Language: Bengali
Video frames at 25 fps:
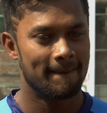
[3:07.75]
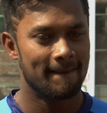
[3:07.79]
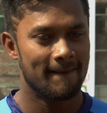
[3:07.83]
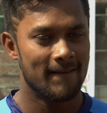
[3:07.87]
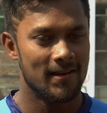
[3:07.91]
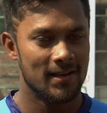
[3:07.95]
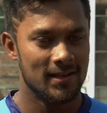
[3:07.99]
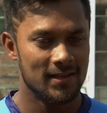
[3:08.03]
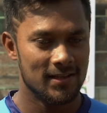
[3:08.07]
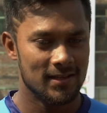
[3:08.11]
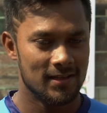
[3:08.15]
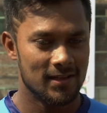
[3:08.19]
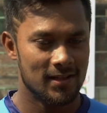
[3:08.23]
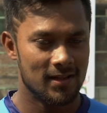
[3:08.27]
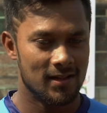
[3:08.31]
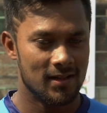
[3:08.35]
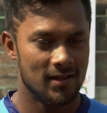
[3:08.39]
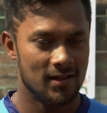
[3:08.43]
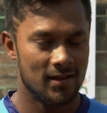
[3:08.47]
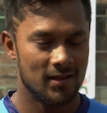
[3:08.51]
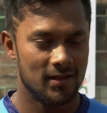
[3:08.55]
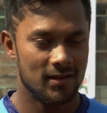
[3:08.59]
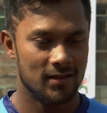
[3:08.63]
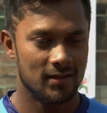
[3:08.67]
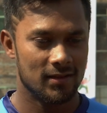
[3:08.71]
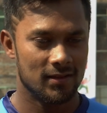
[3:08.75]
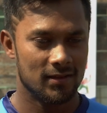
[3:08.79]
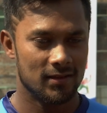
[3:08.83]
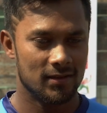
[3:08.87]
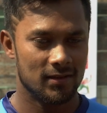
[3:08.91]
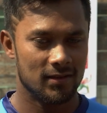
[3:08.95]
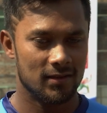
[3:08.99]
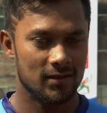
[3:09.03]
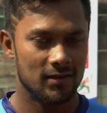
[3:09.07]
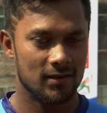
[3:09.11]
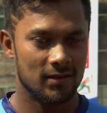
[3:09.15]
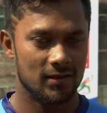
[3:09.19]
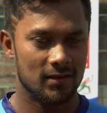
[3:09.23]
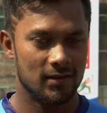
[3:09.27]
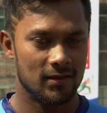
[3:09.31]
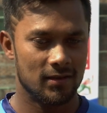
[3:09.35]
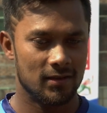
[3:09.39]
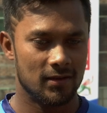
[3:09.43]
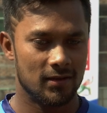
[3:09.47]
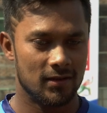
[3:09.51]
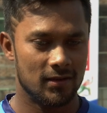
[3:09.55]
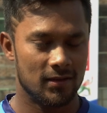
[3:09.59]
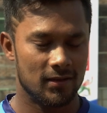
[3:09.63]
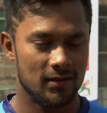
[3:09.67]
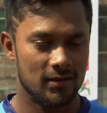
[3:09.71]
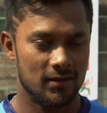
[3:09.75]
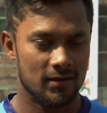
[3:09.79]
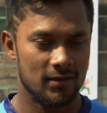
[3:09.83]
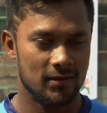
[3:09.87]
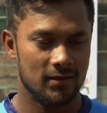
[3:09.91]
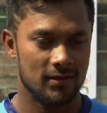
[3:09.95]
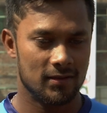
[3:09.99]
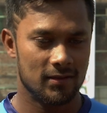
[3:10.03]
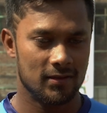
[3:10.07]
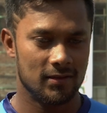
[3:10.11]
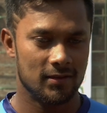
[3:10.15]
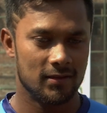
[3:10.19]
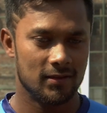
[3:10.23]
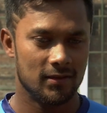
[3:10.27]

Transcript: এটা কতটা বুস্ট করবে আপনাকে ওয়ার্ল্ড কাপের জন্য